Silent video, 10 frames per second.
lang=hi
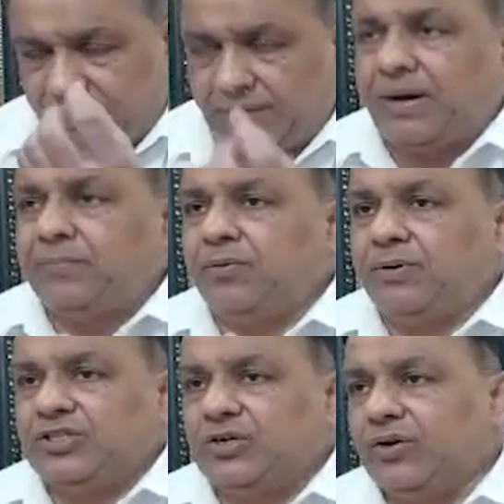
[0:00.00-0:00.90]
माँ बाप हो
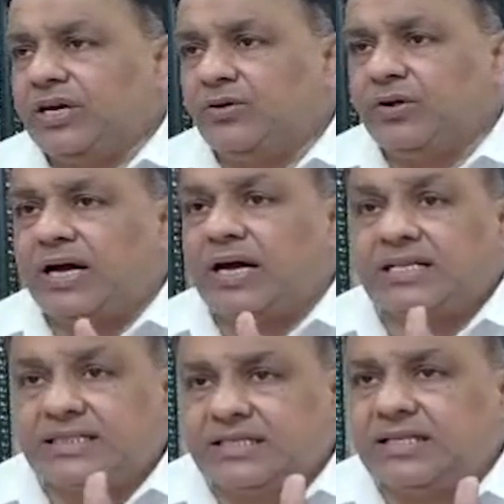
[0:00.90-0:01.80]
बच्चियों के जो है ना
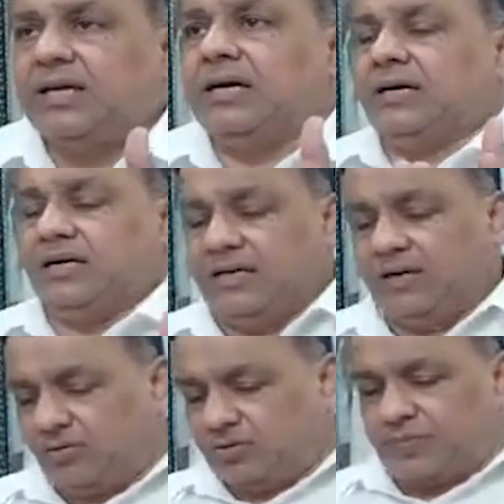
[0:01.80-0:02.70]
गलत
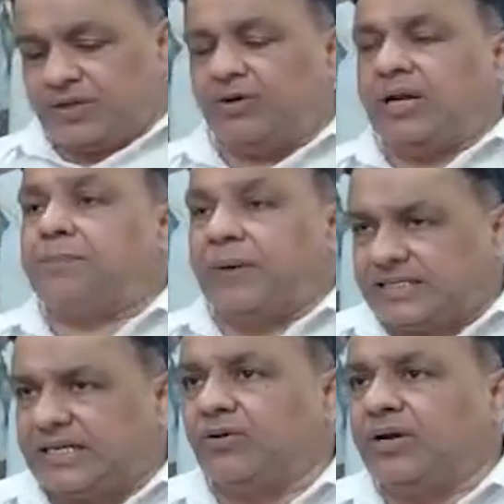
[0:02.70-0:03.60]
उसमें जो है ना
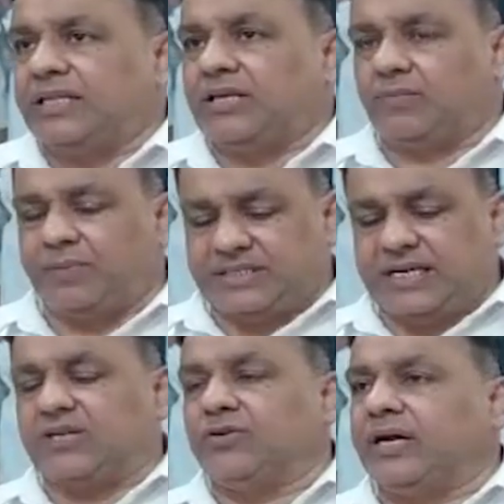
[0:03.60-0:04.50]
परेशान हो जाते हैं और
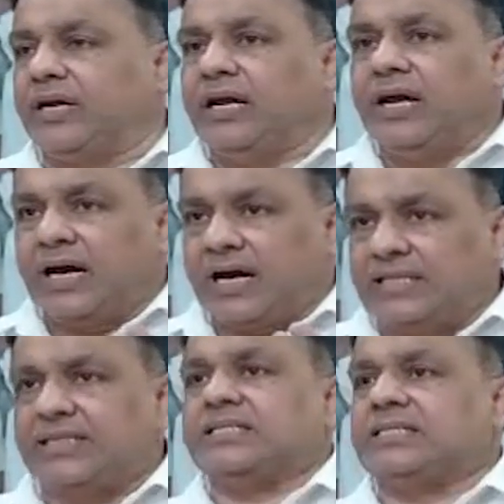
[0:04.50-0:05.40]
बच्चियाँ जो है
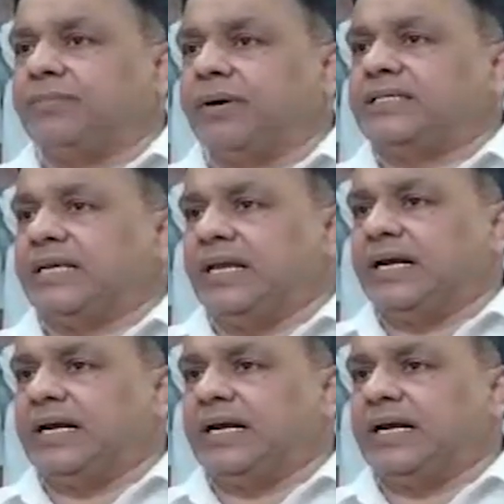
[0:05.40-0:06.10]
गलत रास्ते पे चले